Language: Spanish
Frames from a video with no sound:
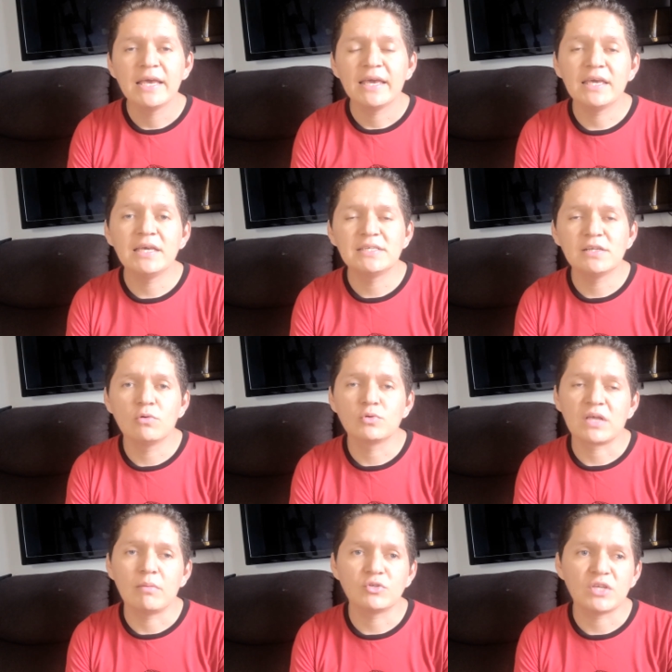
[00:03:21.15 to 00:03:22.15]
y si lo
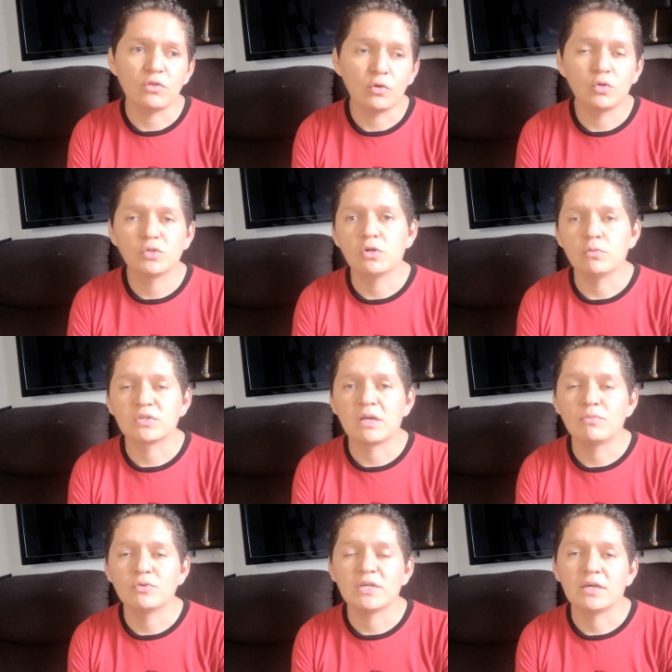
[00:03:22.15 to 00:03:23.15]
buscamos en Dotos, si lo
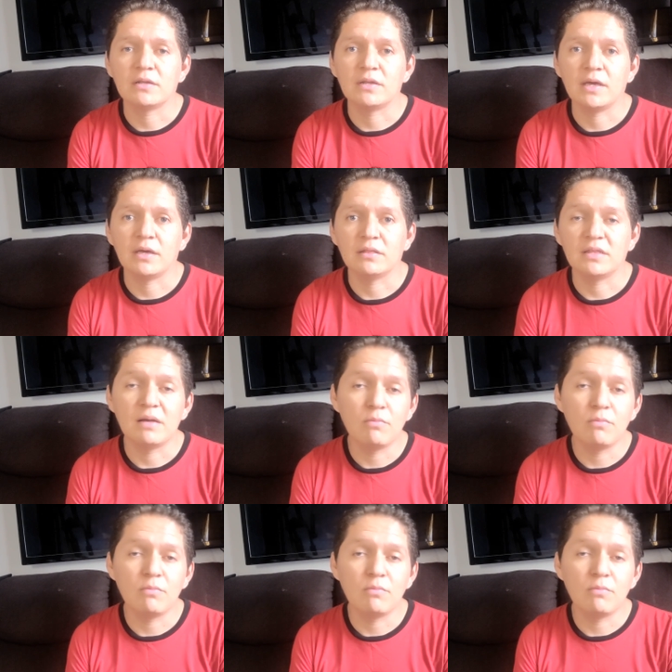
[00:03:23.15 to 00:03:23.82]
buscamos en, en